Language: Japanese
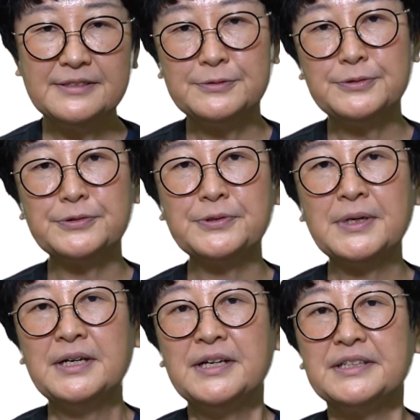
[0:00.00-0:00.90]
その
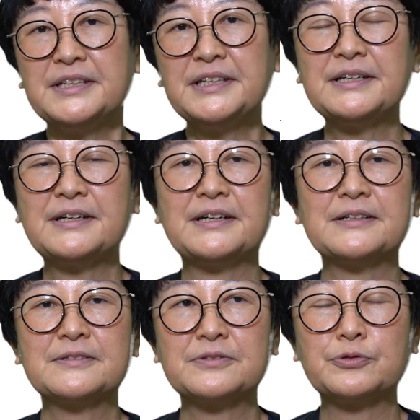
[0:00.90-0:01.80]
木か
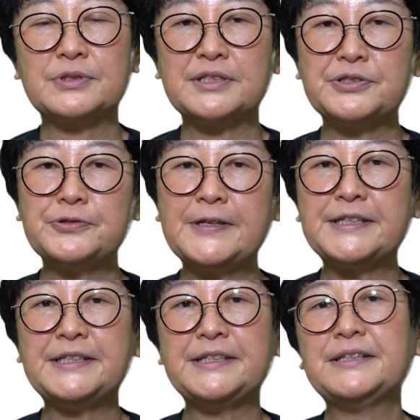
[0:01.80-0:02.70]
ら取った樹
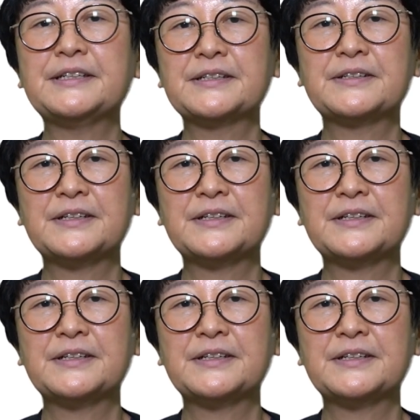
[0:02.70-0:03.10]
液